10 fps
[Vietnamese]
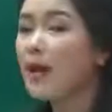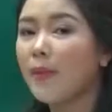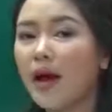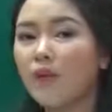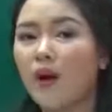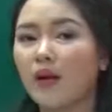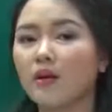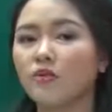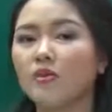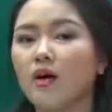đáp án hoặc
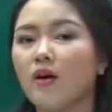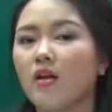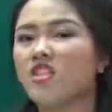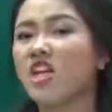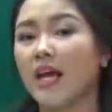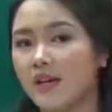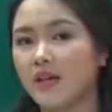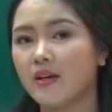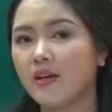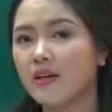là chúng ta gọi là check
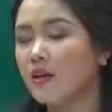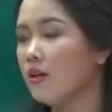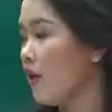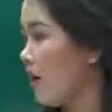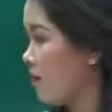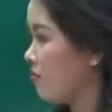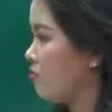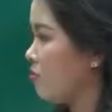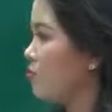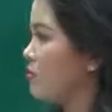là
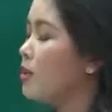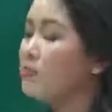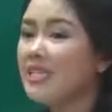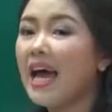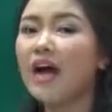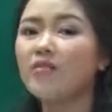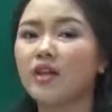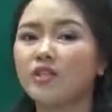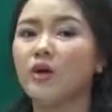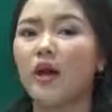kiểm tra
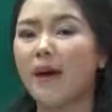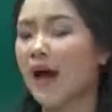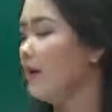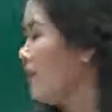và chọn đáp án